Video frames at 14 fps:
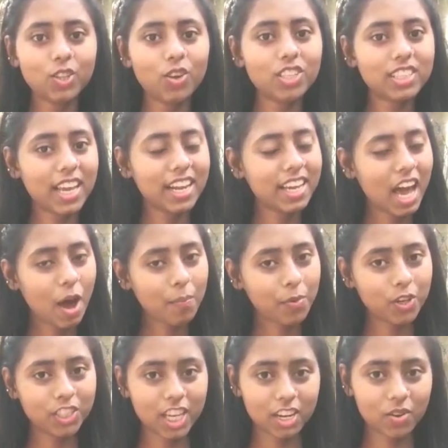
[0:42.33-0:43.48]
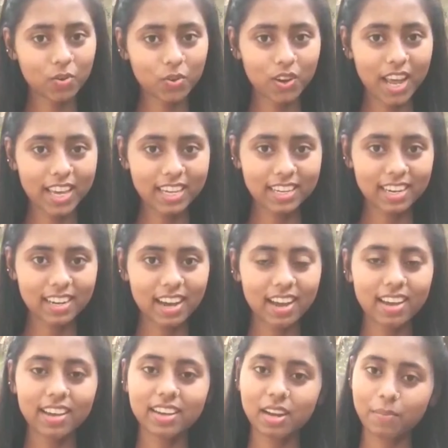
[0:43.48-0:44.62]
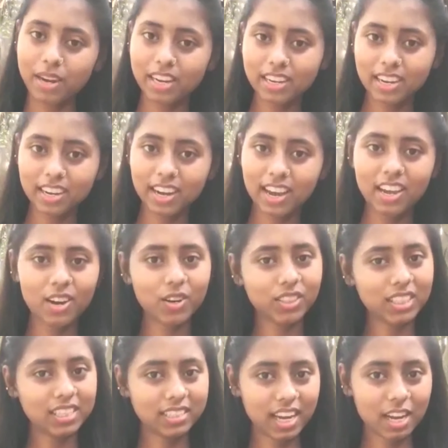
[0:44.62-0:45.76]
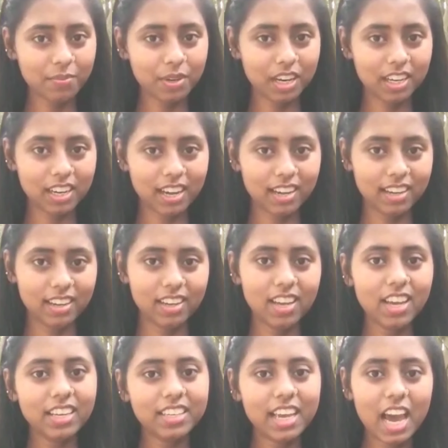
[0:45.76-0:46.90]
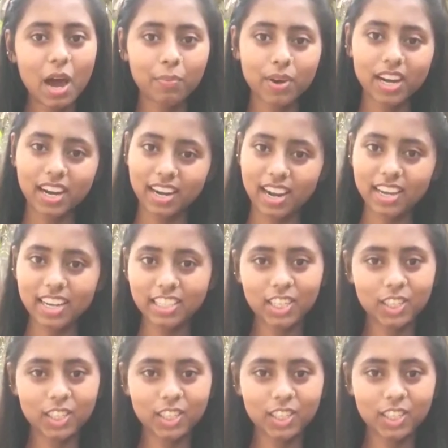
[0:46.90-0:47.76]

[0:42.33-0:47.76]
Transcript: तो इसके लिए आपको इस चैनल को लाइक करना है कमेंट करना है और सब्सक्राइब करना है ये आपका कला के